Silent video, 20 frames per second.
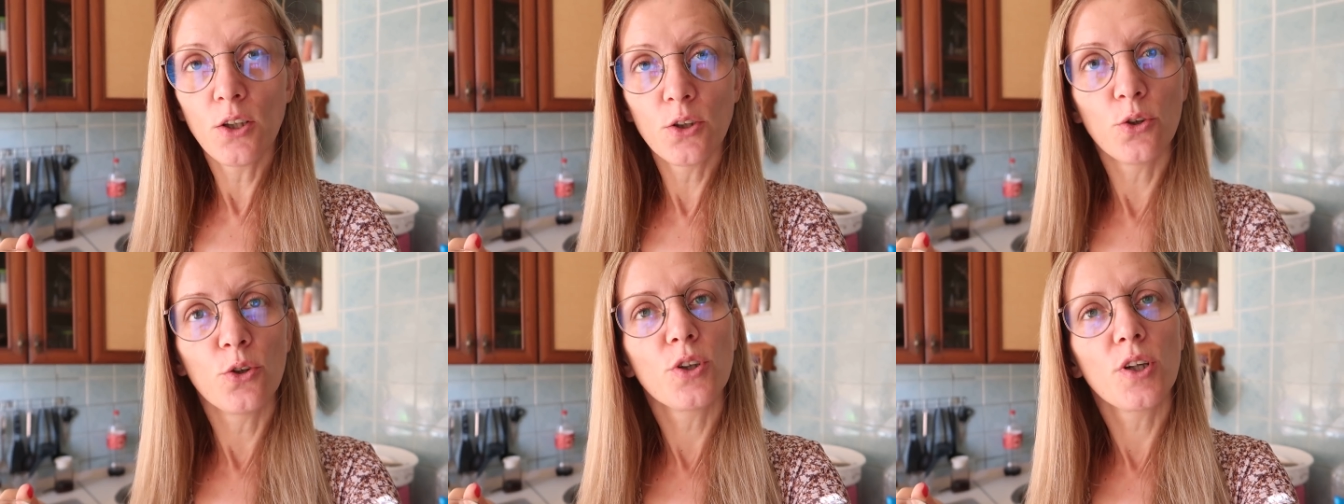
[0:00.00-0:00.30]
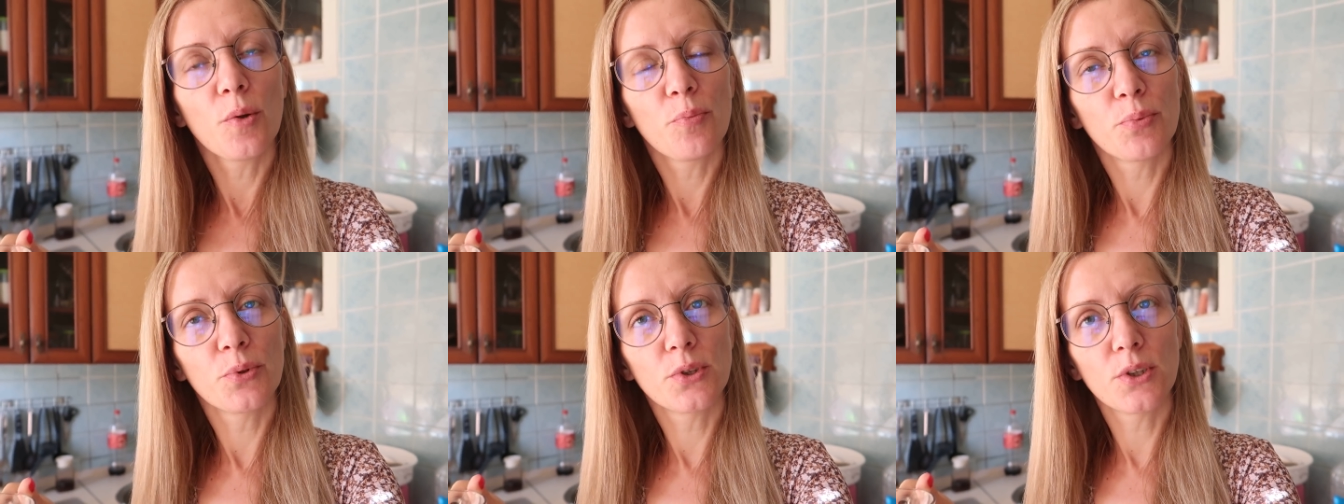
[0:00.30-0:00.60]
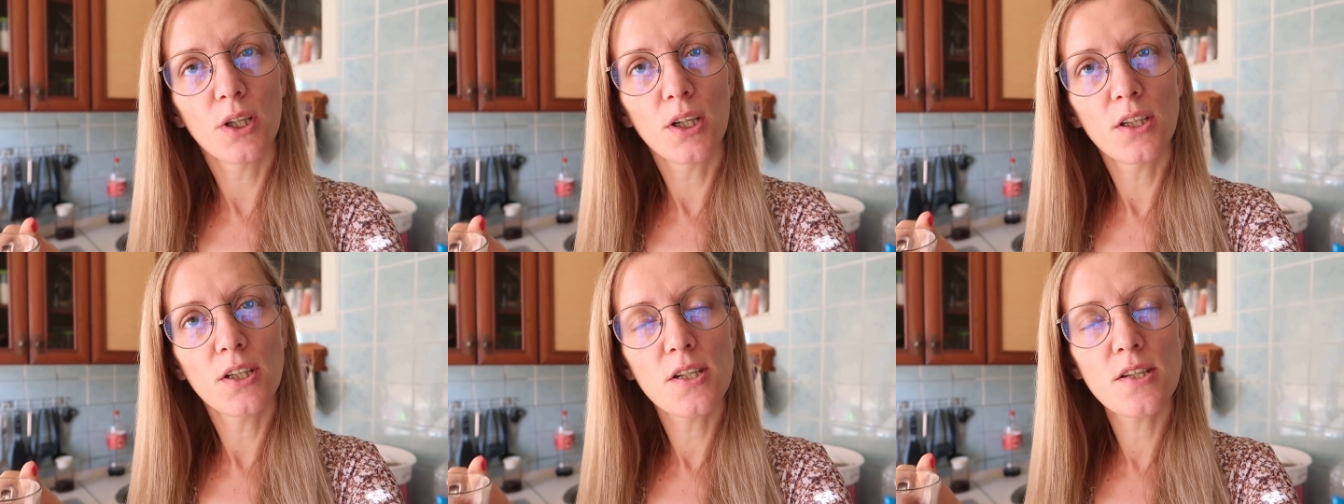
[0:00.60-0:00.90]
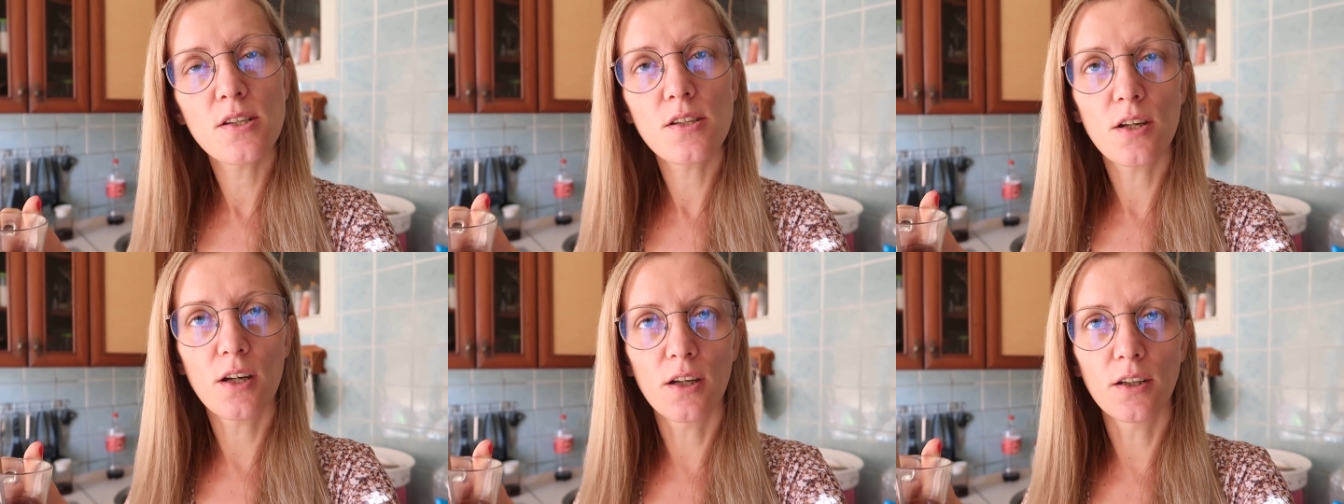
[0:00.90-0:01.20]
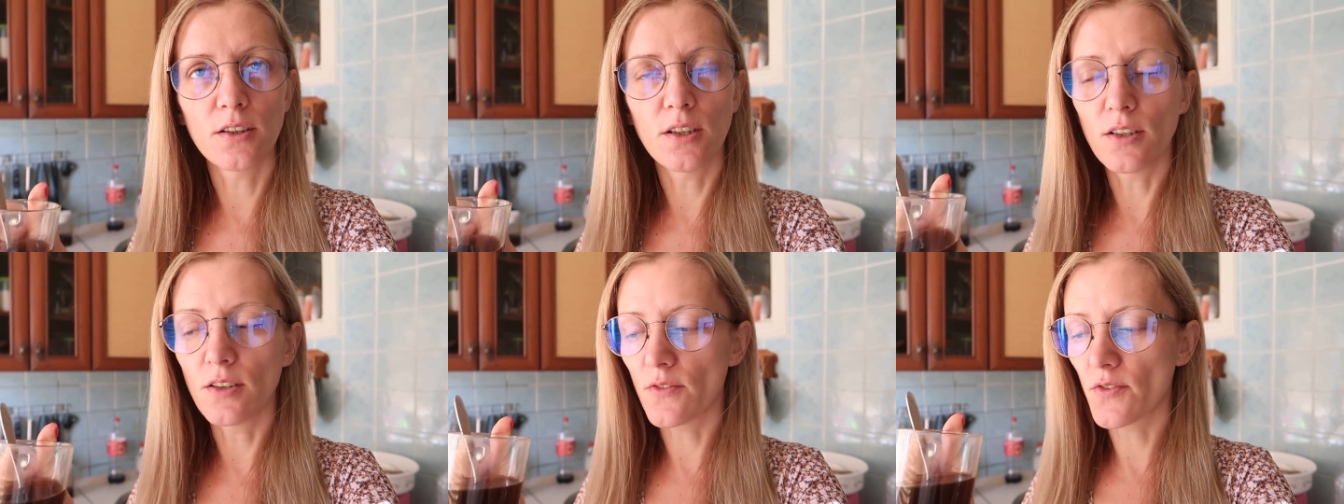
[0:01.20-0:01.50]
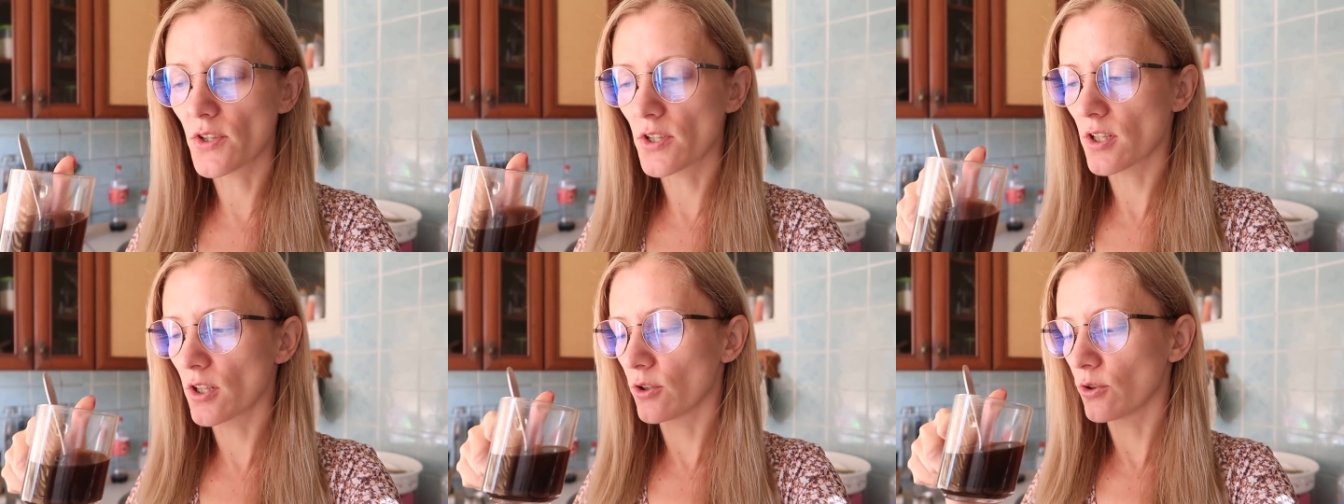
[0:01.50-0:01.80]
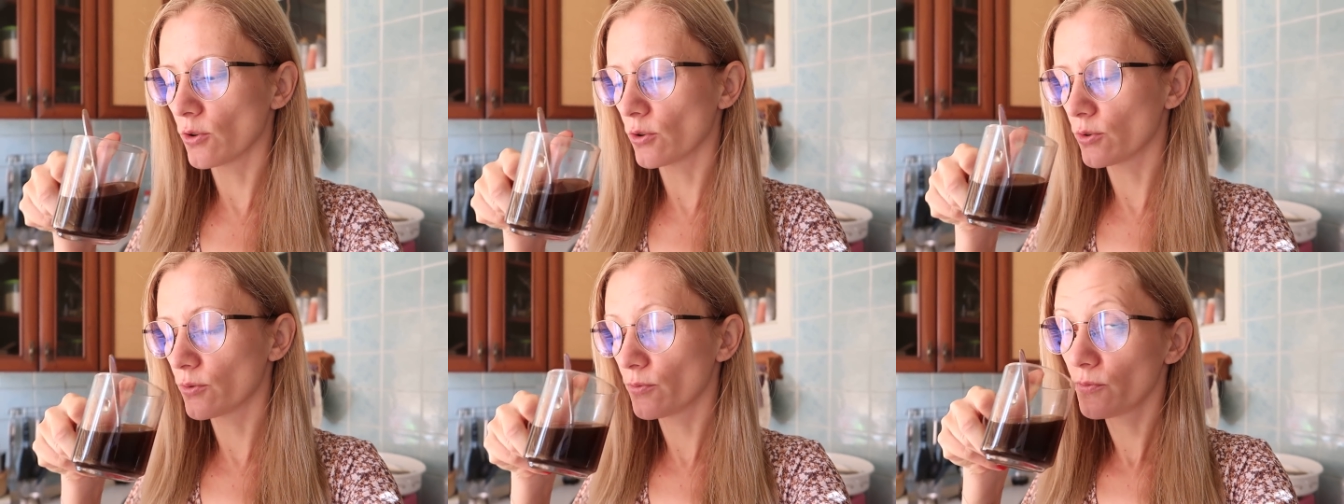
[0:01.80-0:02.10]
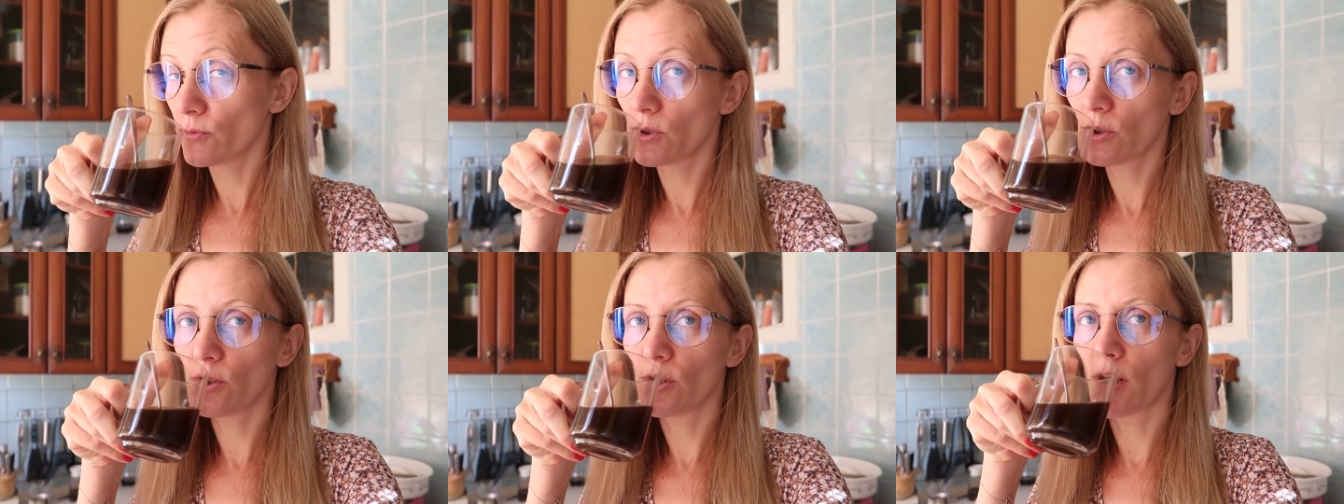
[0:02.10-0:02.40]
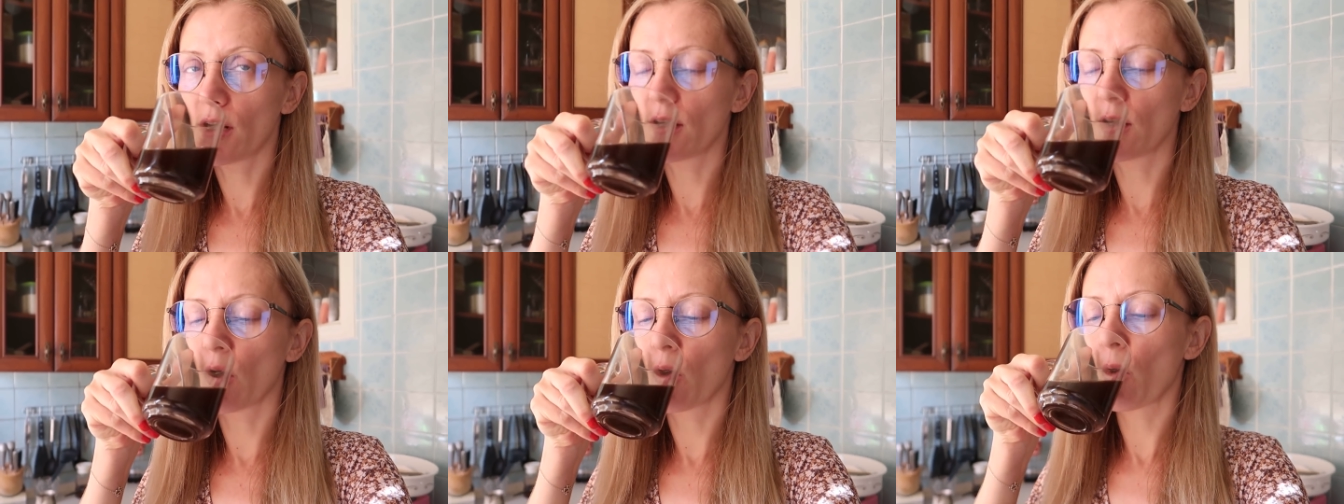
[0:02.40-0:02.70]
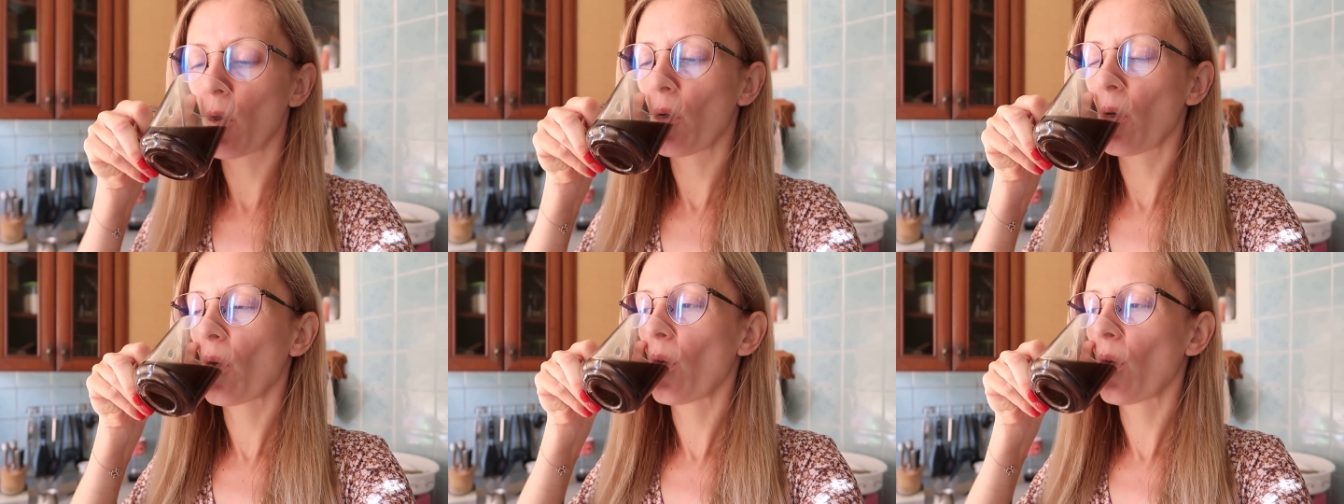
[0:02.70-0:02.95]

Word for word: но я пыталась, а она не встает. Ну и ладно.